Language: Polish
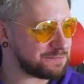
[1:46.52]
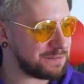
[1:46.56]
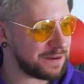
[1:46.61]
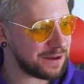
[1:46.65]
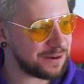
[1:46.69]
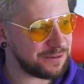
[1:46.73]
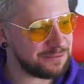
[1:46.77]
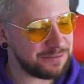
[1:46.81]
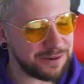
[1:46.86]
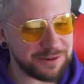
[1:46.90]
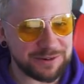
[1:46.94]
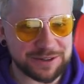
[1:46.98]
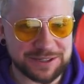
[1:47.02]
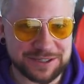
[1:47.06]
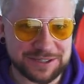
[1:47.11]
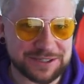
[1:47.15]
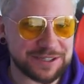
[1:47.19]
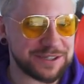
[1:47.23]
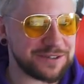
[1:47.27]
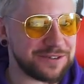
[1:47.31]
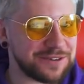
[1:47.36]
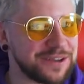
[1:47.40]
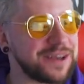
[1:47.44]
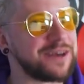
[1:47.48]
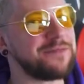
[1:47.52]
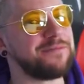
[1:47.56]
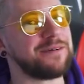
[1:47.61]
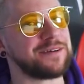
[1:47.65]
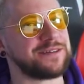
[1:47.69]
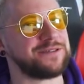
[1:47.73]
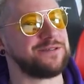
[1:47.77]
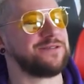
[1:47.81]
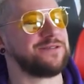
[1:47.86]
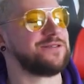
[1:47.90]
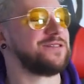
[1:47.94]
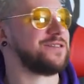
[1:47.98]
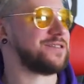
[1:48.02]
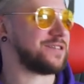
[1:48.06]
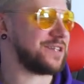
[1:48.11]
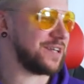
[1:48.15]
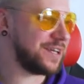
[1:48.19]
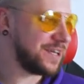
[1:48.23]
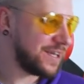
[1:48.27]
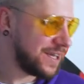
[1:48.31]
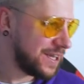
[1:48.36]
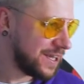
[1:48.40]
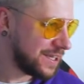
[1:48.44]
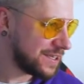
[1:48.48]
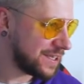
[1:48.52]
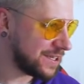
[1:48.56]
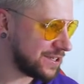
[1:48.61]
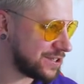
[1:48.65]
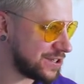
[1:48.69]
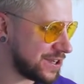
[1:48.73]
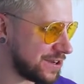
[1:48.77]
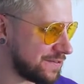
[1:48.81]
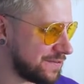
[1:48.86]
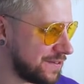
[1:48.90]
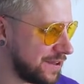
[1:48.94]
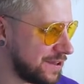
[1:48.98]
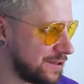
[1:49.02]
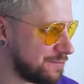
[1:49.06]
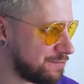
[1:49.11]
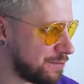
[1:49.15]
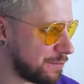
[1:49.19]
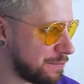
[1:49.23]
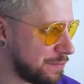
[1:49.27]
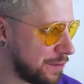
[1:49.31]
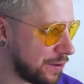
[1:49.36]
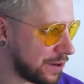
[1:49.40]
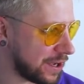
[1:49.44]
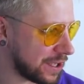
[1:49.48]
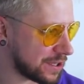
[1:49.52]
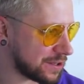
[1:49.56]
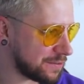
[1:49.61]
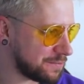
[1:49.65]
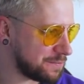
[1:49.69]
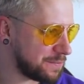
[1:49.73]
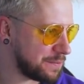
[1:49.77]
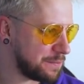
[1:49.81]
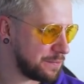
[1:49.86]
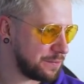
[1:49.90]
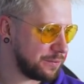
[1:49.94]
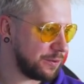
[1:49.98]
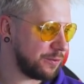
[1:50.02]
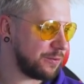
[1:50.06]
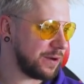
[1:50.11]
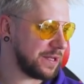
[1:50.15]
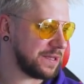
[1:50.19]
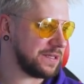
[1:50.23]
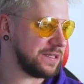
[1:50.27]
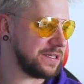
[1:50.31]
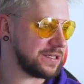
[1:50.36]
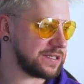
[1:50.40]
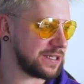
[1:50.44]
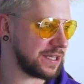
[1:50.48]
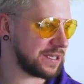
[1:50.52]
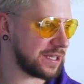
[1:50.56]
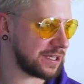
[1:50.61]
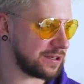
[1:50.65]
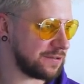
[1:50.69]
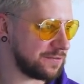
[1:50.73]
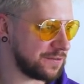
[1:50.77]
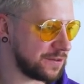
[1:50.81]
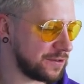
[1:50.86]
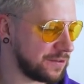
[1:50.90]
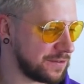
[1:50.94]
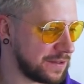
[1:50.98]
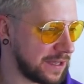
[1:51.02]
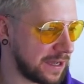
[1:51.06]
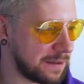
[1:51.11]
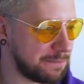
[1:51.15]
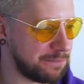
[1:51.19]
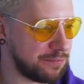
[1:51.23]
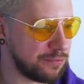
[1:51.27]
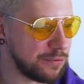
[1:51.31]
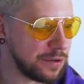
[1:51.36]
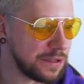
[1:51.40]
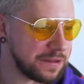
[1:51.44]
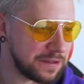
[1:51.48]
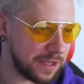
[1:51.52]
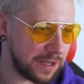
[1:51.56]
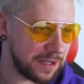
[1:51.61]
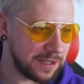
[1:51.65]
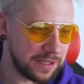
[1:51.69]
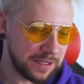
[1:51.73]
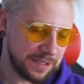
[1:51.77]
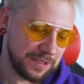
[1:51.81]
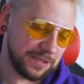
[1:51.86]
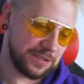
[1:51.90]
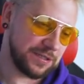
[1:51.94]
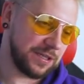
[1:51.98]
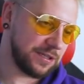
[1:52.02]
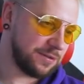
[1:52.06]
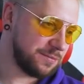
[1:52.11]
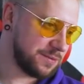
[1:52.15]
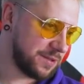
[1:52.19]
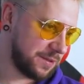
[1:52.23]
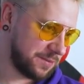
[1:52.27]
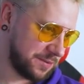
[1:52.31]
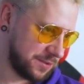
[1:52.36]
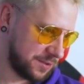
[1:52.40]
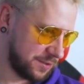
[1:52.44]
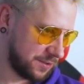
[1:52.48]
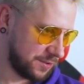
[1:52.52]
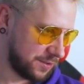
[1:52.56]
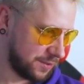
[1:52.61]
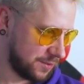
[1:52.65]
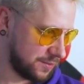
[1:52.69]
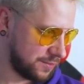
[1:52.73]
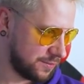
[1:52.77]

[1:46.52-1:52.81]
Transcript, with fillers: w paku mogłeś się dojebać troszeczkę troszeczkę tej czerwieni po bokach, to by było ładniejsze, a tak to wygląda jak płyta. Znaczy ja domyślam się, że o to